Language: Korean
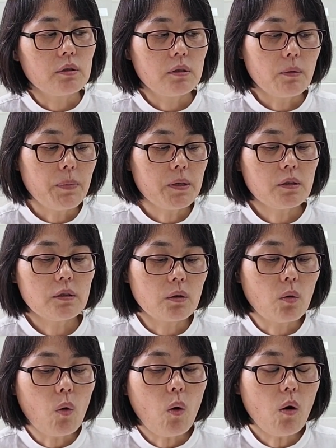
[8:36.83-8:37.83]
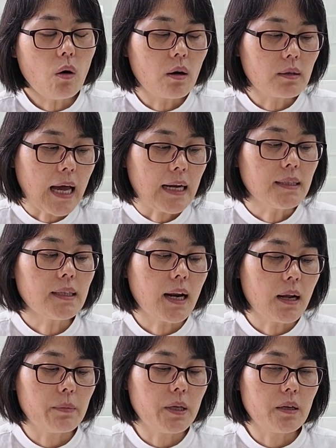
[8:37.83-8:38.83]
옆에서 듣고 다른
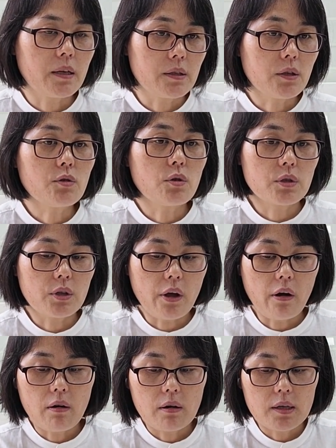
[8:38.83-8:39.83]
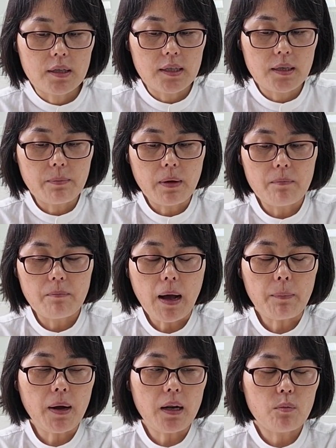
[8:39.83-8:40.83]
사람이 이렇게 써줬어요. 그래서 이제
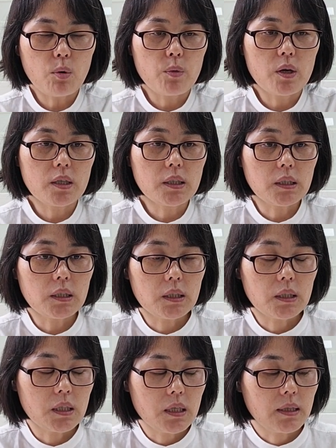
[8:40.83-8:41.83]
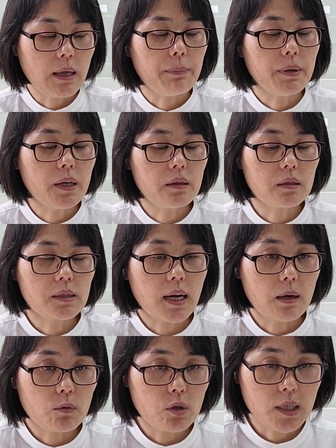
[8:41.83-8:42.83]
막판에 보면은 그 대필했던
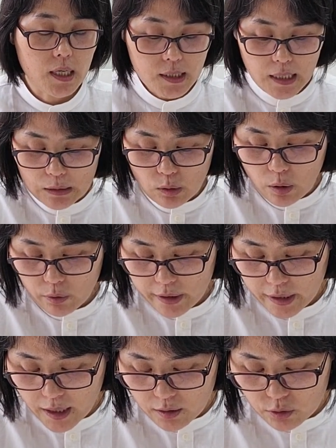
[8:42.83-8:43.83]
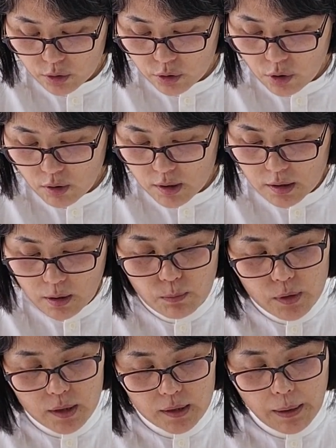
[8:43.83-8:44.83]
사람도 인사도 하고 이렇게 하거든요. 그래서
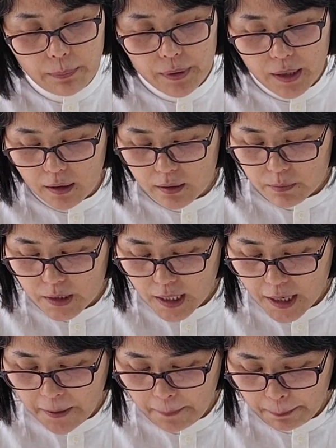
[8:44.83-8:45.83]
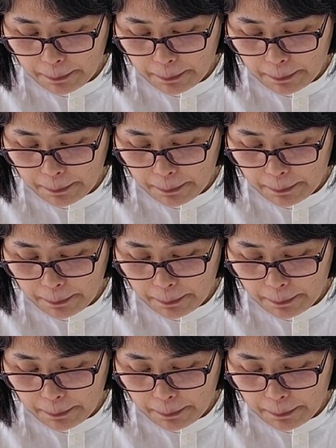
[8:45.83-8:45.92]
전부 이거 대필한 겁니다.